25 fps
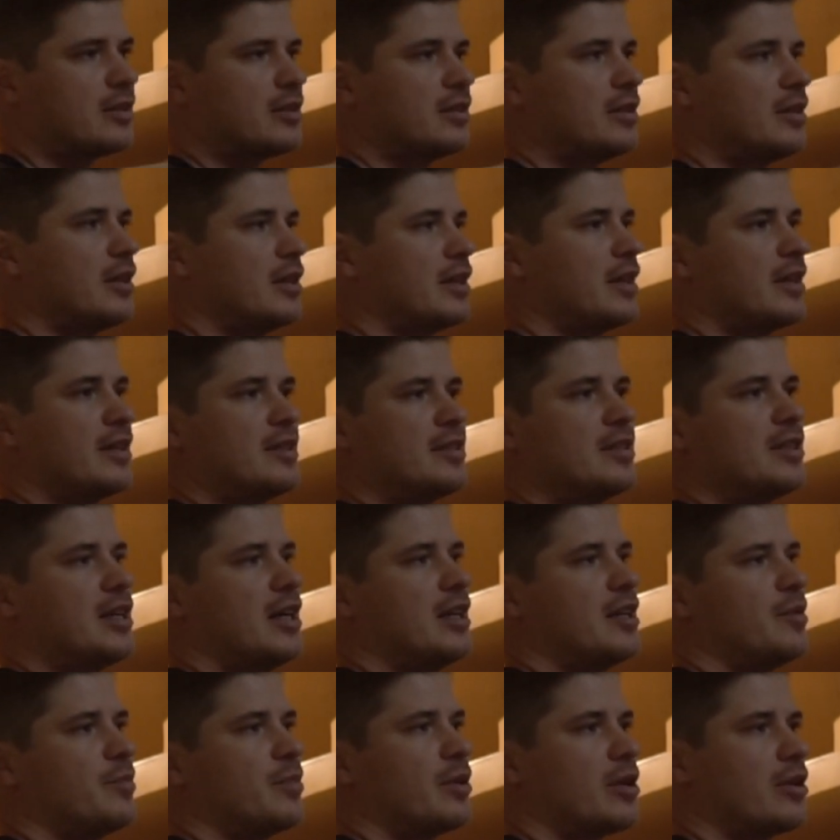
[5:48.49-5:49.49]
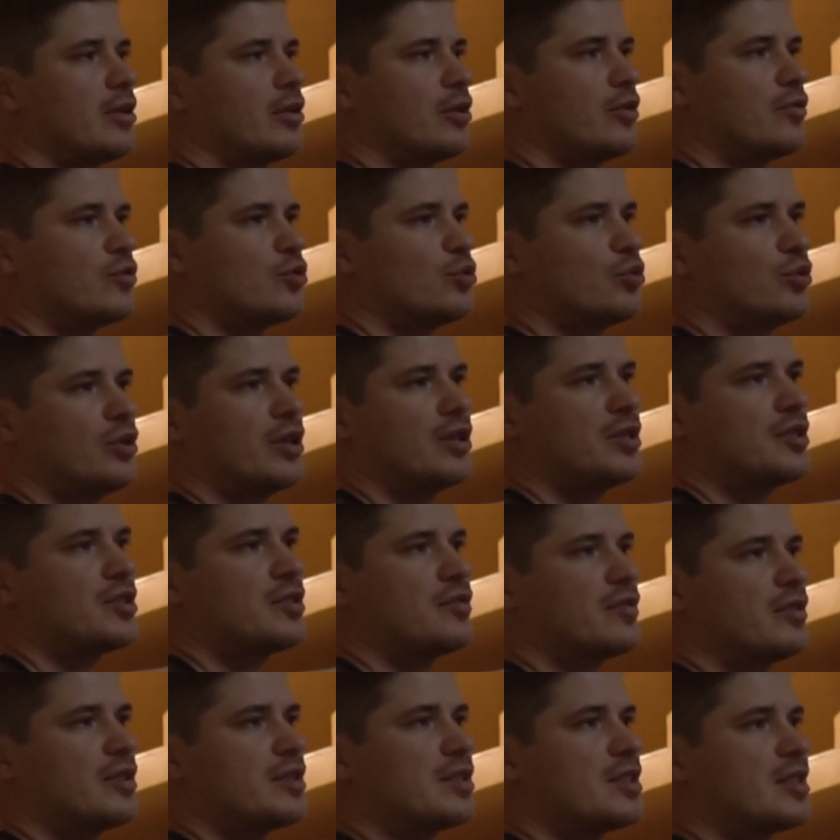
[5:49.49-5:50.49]
и она идеально передает всю
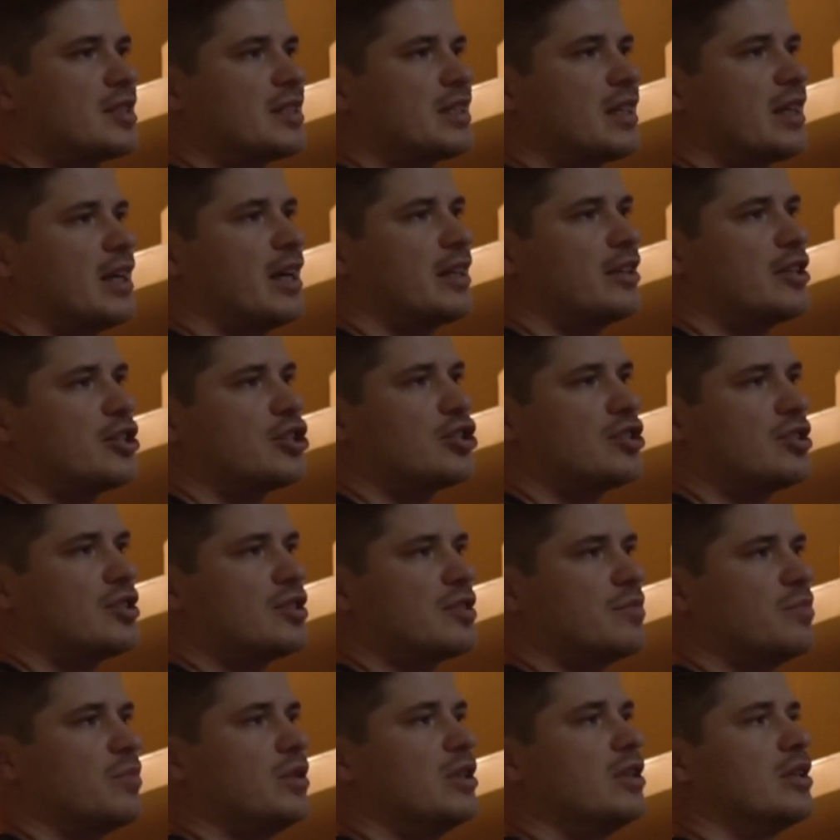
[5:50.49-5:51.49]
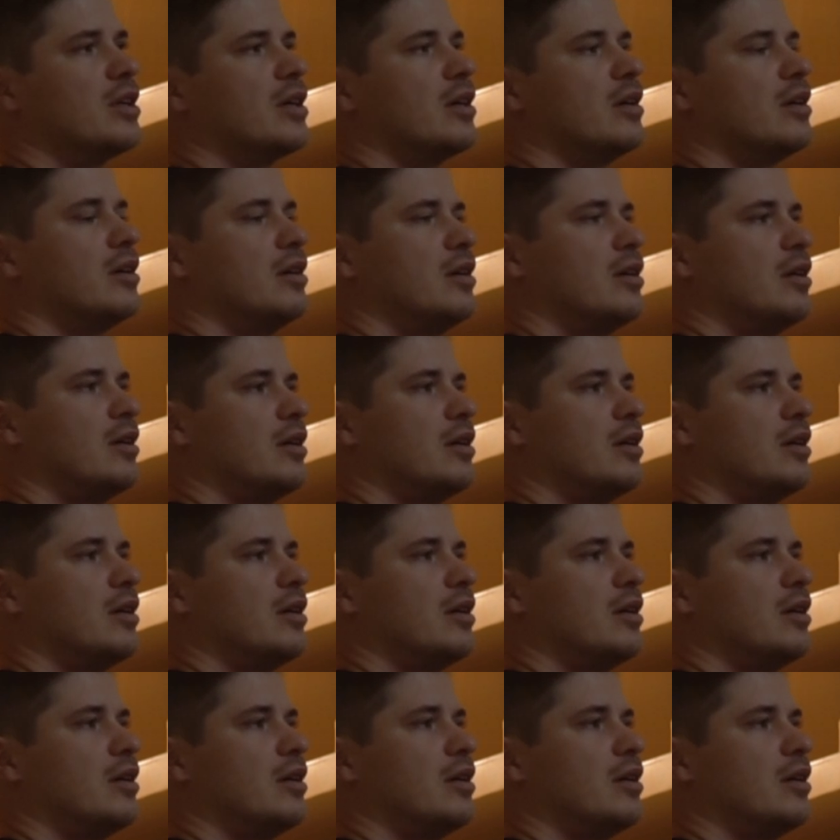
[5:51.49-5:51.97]
таинственность и загадочность мира,